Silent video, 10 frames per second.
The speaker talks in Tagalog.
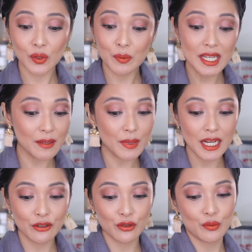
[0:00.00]
So,
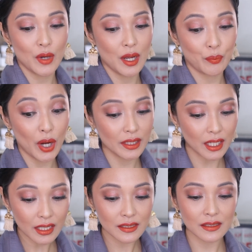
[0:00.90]
binibili ko yung mga
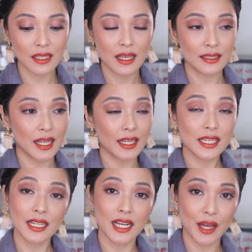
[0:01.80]
products na
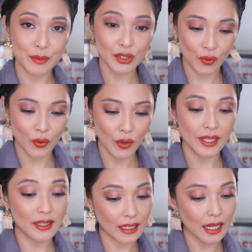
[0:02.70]
ginagamit ko
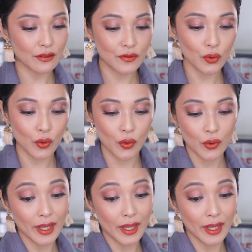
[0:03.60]
and dire review ko.